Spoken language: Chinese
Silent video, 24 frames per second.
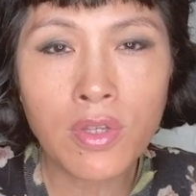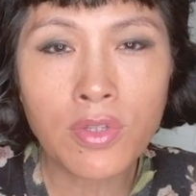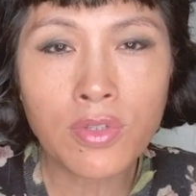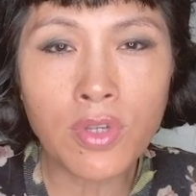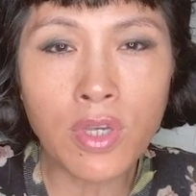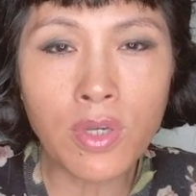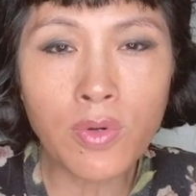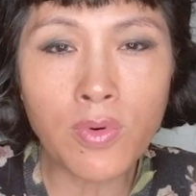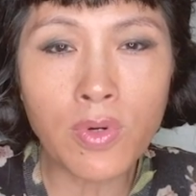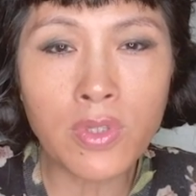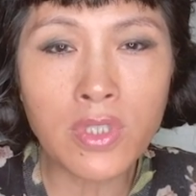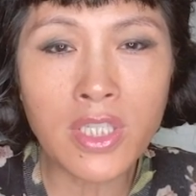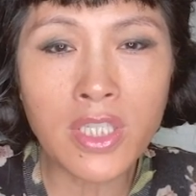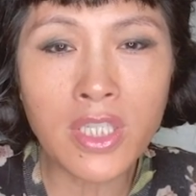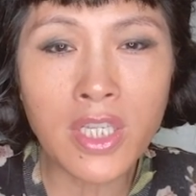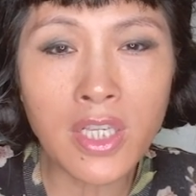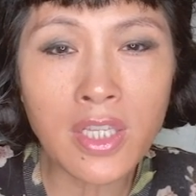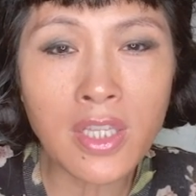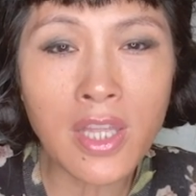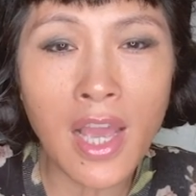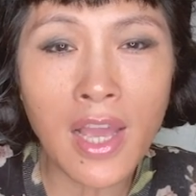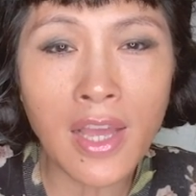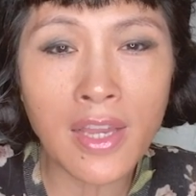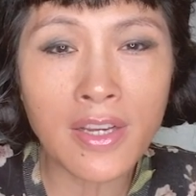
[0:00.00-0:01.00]
所以，我
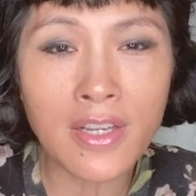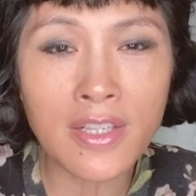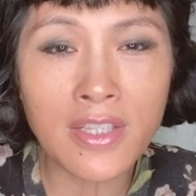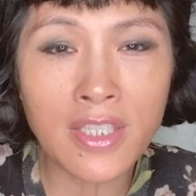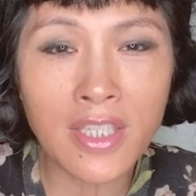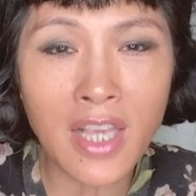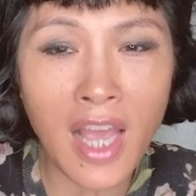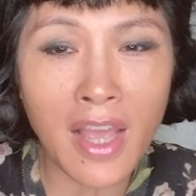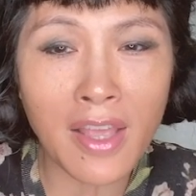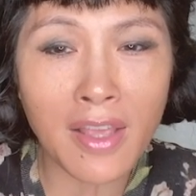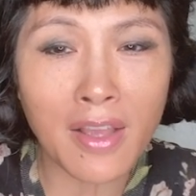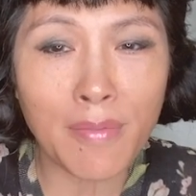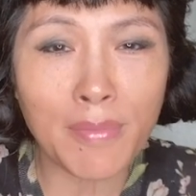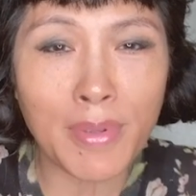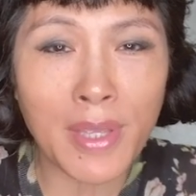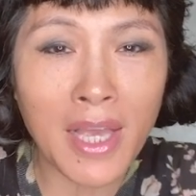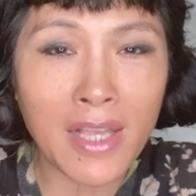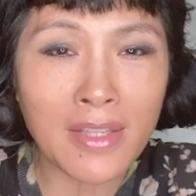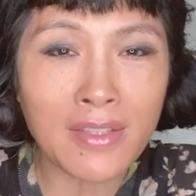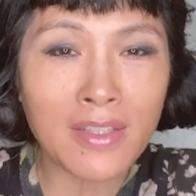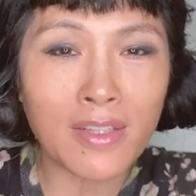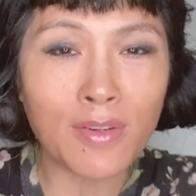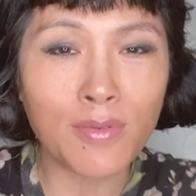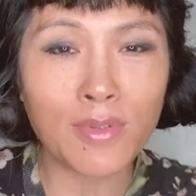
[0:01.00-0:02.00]
期待着下一个
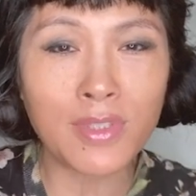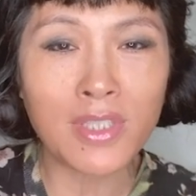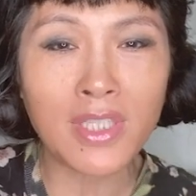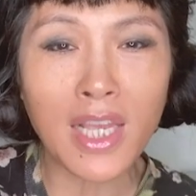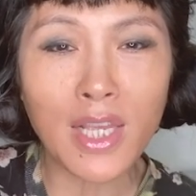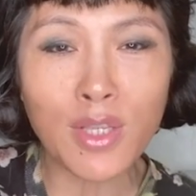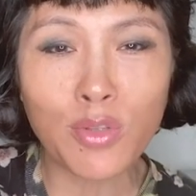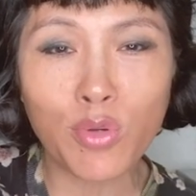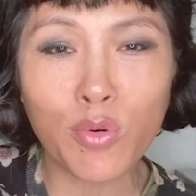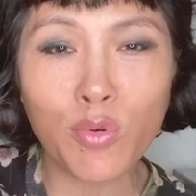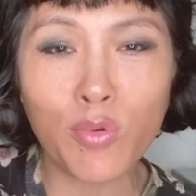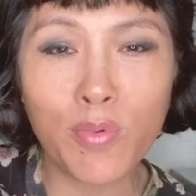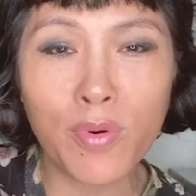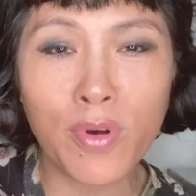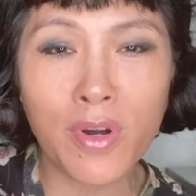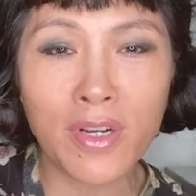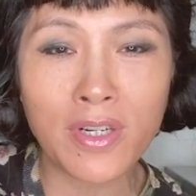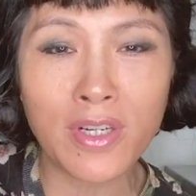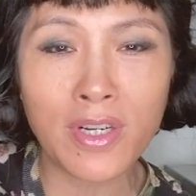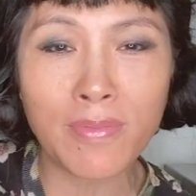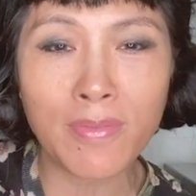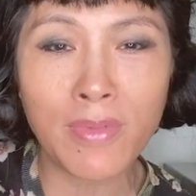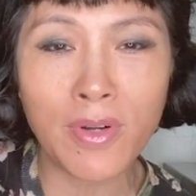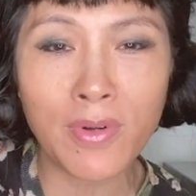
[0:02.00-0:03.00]
片子，我再突
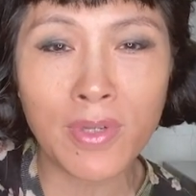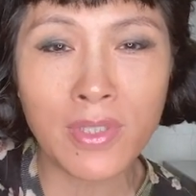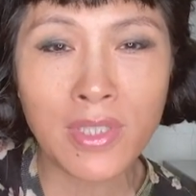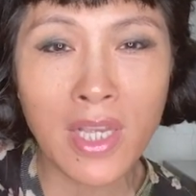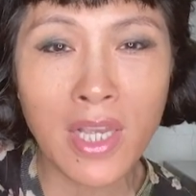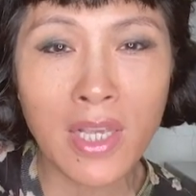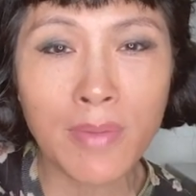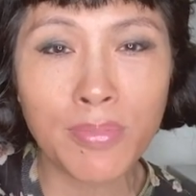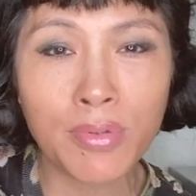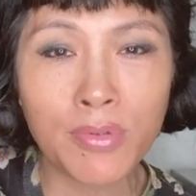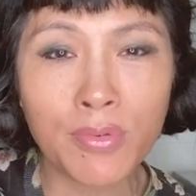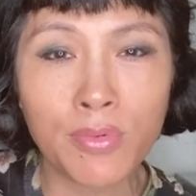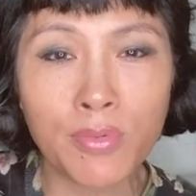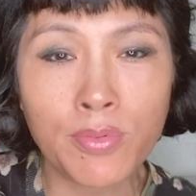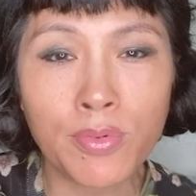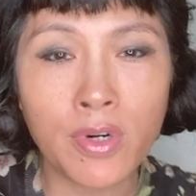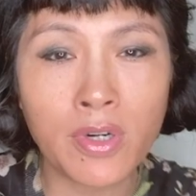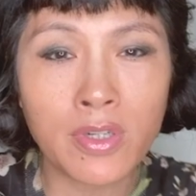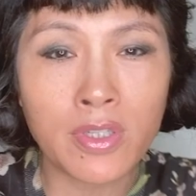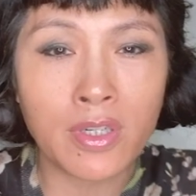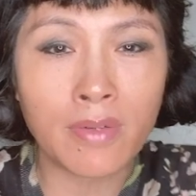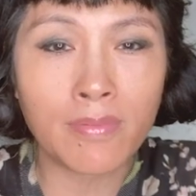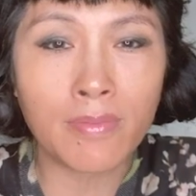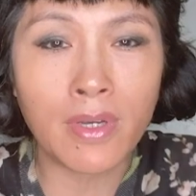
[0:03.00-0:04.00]
破什么，我再突
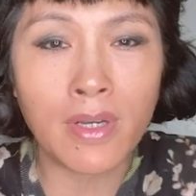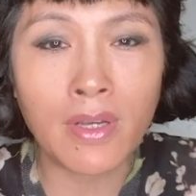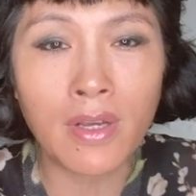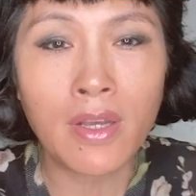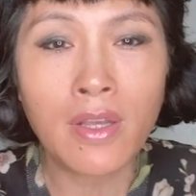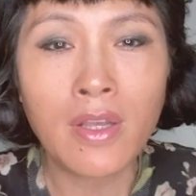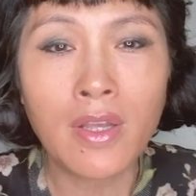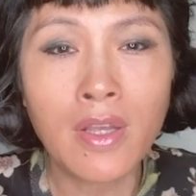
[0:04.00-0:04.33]
破什么。